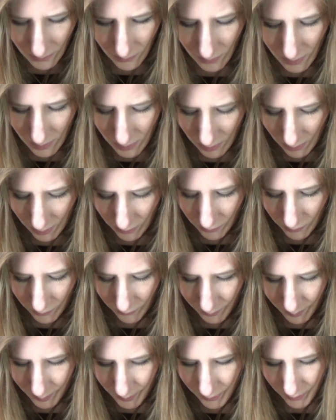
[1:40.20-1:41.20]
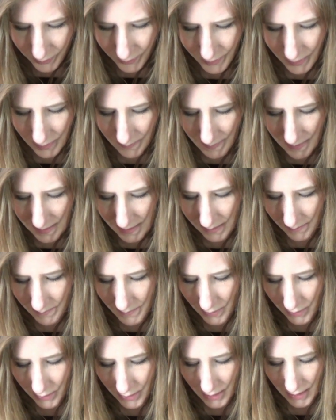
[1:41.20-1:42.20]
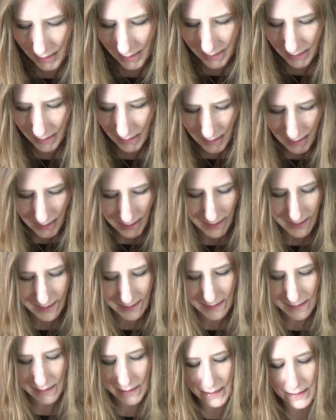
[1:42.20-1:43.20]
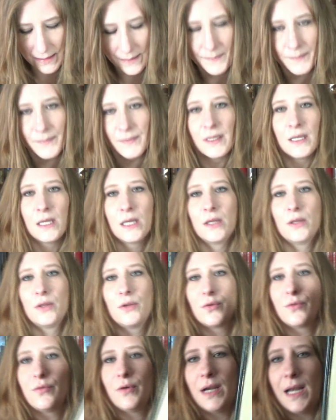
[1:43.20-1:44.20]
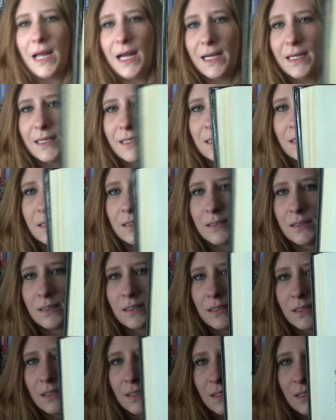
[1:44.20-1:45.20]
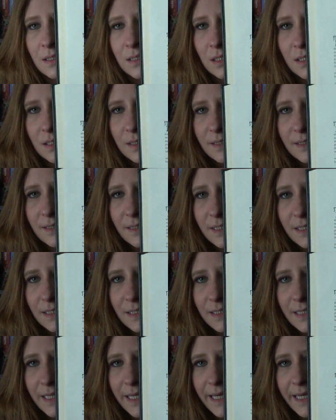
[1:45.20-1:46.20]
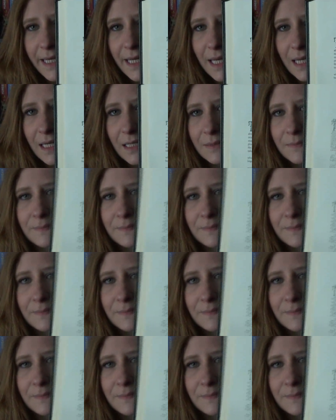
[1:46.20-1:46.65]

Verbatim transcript: Bon je retrouve plus, c'était pas 74. Ah si. Donc voilà, Cinderella.